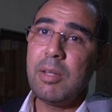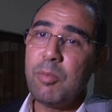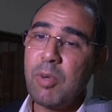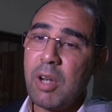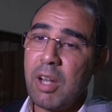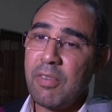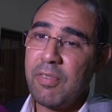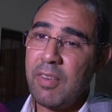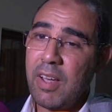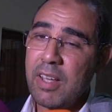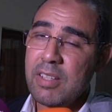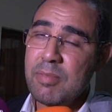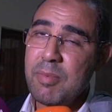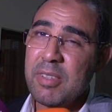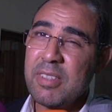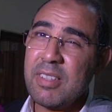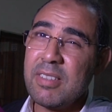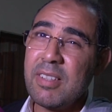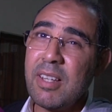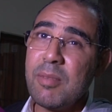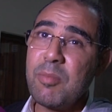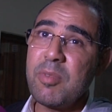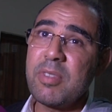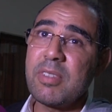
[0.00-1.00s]
مرافعة
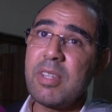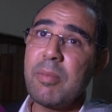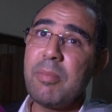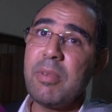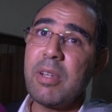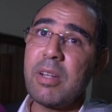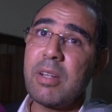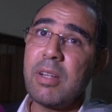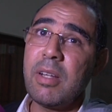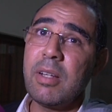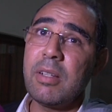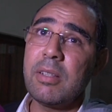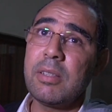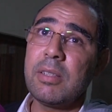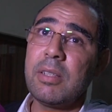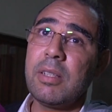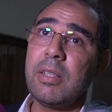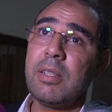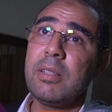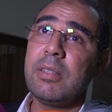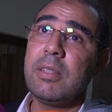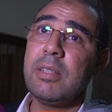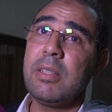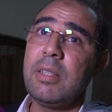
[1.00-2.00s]
متازال مستمرة
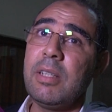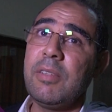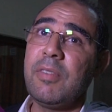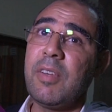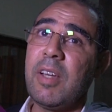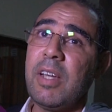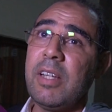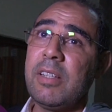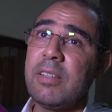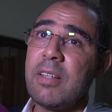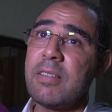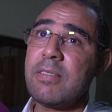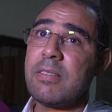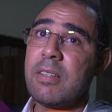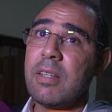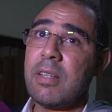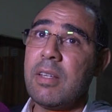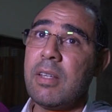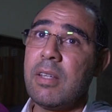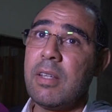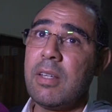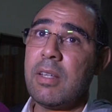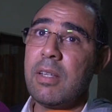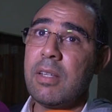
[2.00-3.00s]
يعني لفائدة
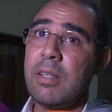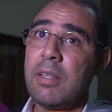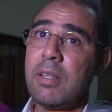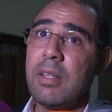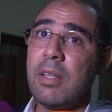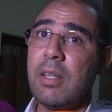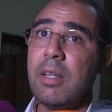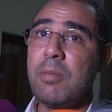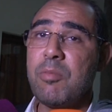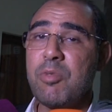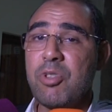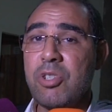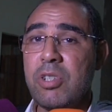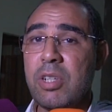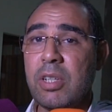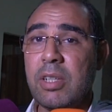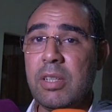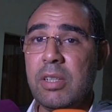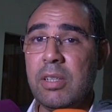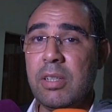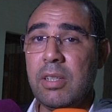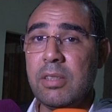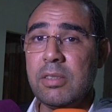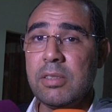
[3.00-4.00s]
آه،
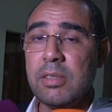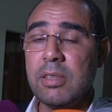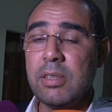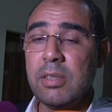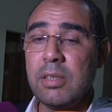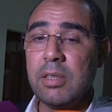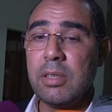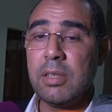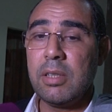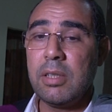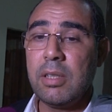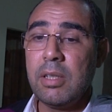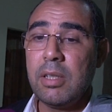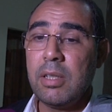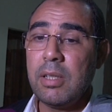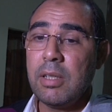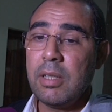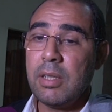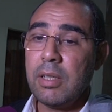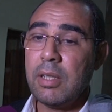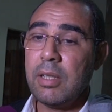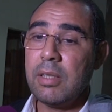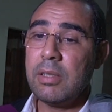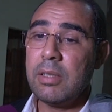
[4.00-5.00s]
المشتكيات
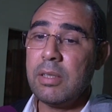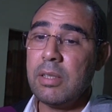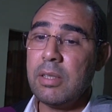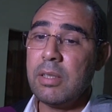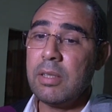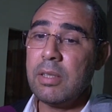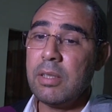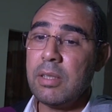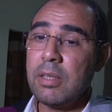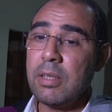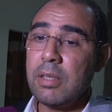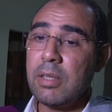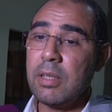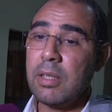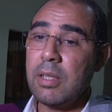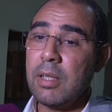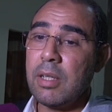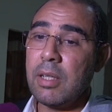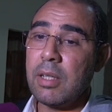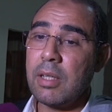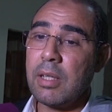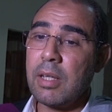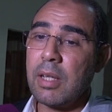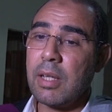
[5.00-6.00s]
يعني
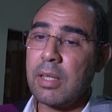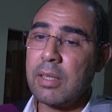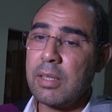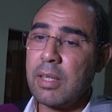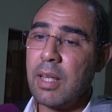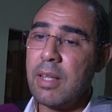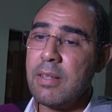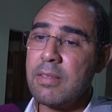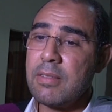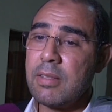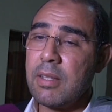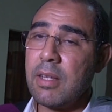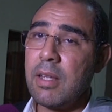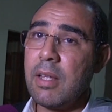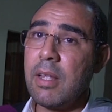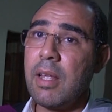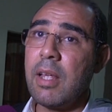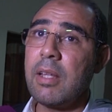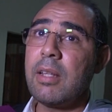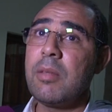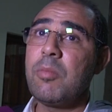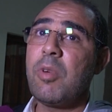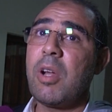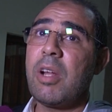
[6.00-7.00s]
آه، كانت
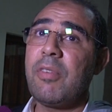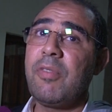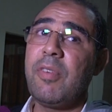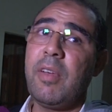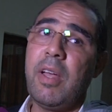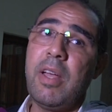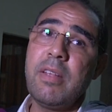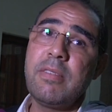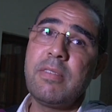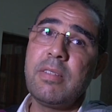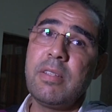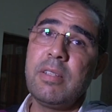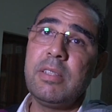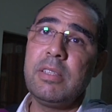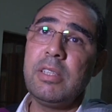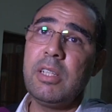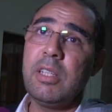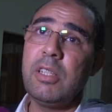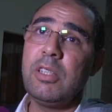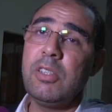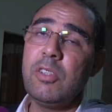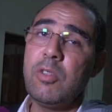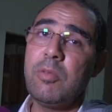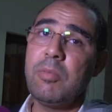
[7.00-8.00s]
هذه آه، المرافعات
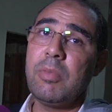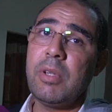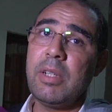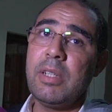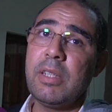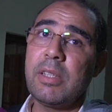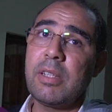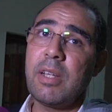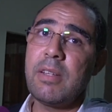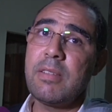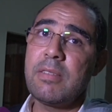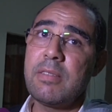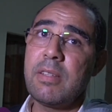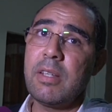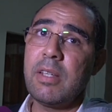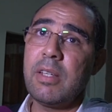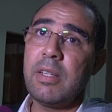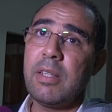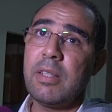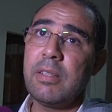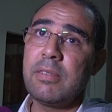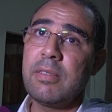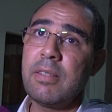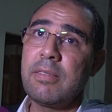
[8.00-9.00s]
ديال اليوم يعني كانت
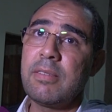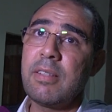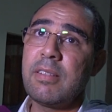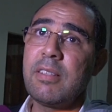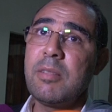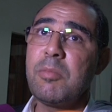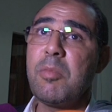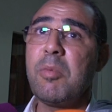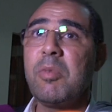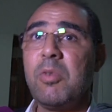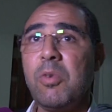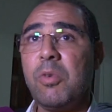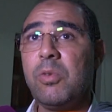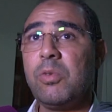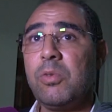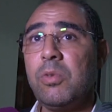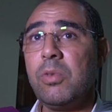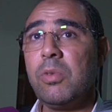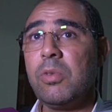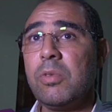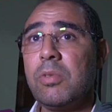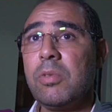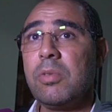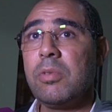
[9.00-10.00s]
تتسم بالهدوء